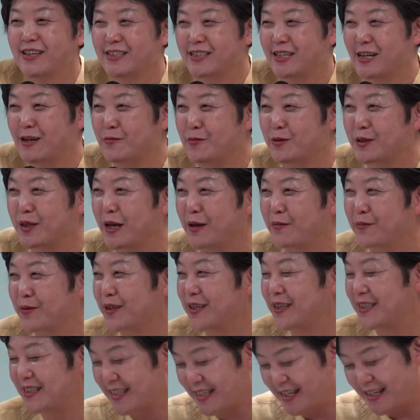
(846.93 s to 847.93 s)

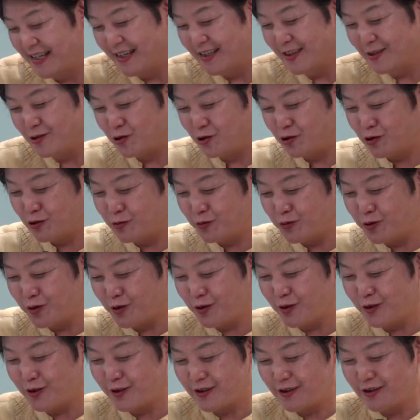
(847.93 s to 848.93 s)
잘못하면 이제
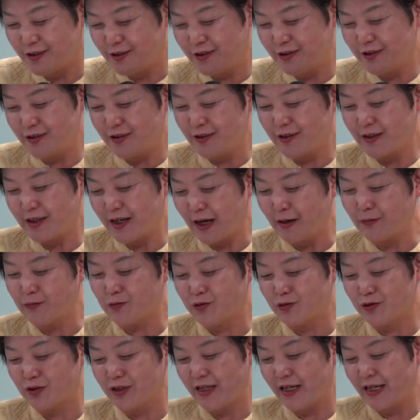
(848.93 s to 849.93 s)
죽음도 그
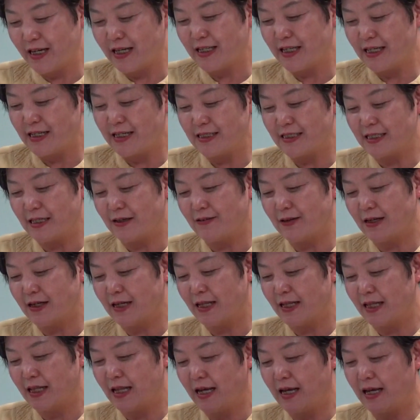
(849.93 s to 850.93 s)
감수를 해야 되는
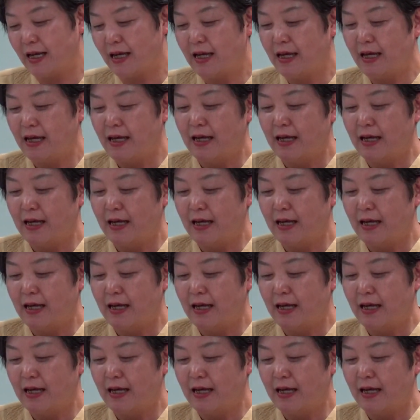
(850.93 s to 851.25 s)
상황인데